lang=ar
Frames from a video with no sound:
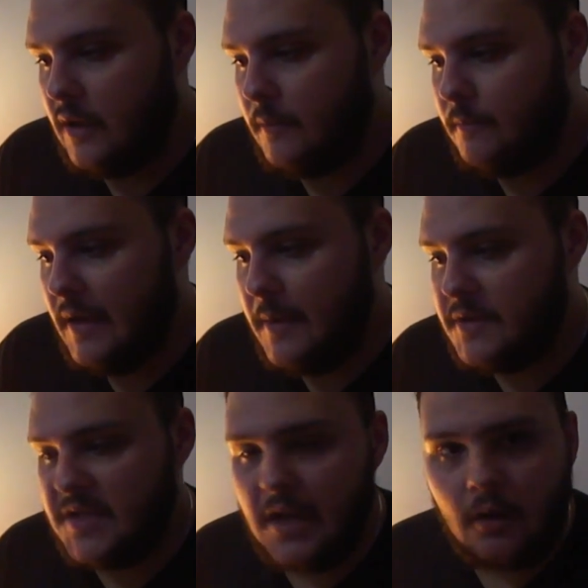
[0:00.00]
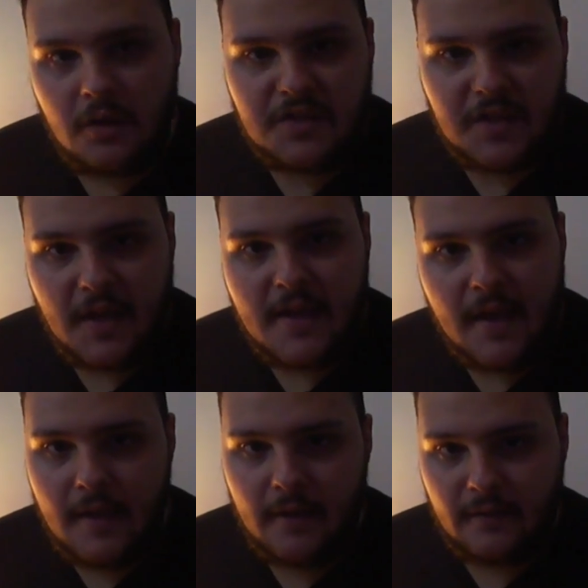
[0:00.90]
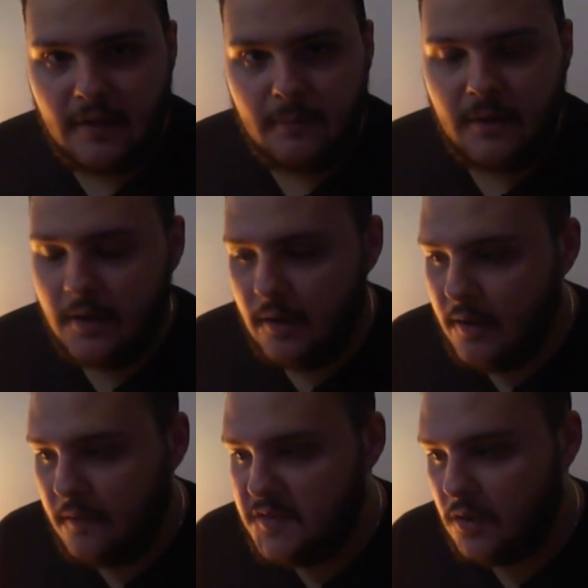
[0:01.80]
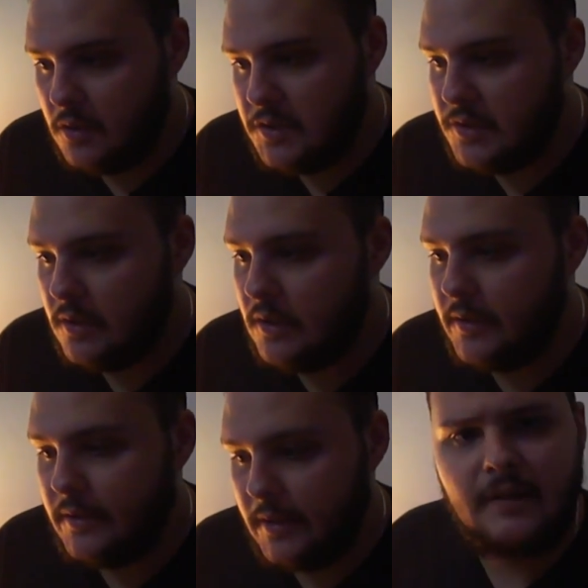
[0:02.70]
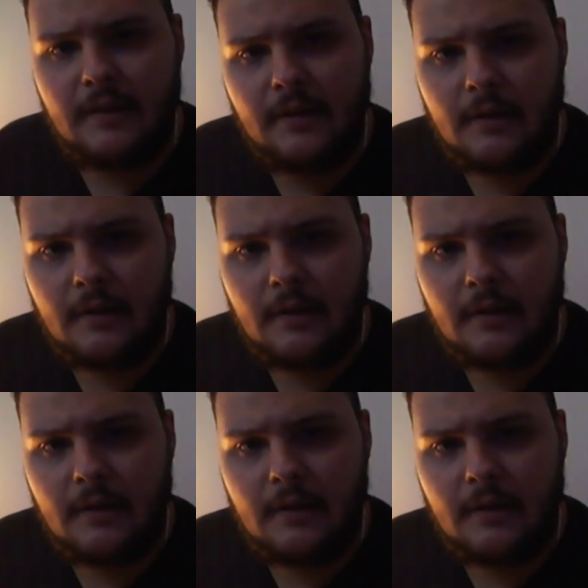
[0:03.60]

فهي بس هي القصه هي هي تقريبا هي هي نفس القصه بنت